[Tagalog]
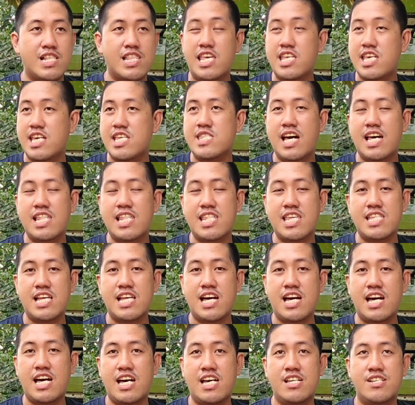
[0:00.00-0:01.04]
mag-share
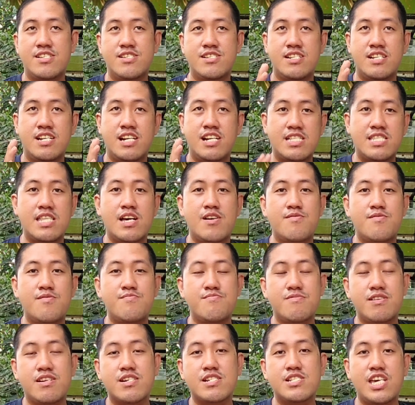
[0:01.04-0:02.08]
ng
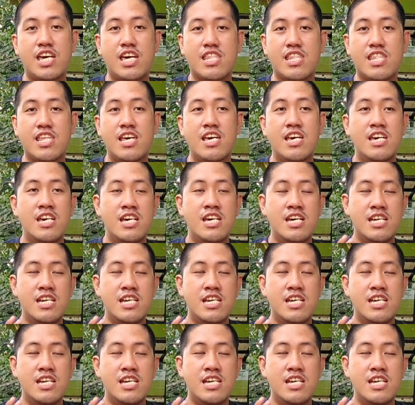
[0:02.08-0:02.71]
nalalaman niya sa mga